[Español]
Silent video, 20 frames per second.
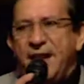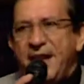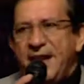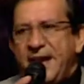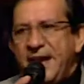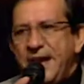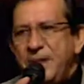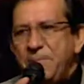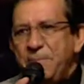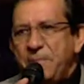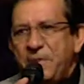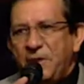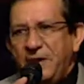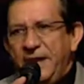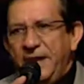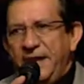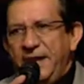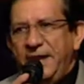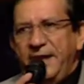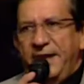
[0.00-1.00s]

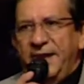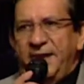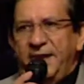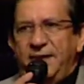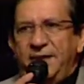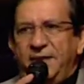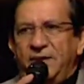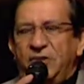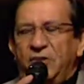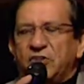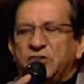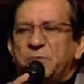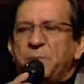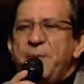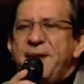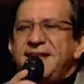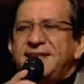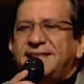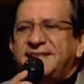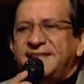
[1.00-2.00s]
eh, los
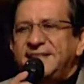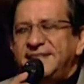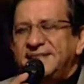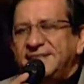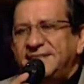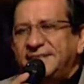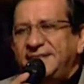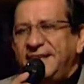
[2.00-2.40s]
meses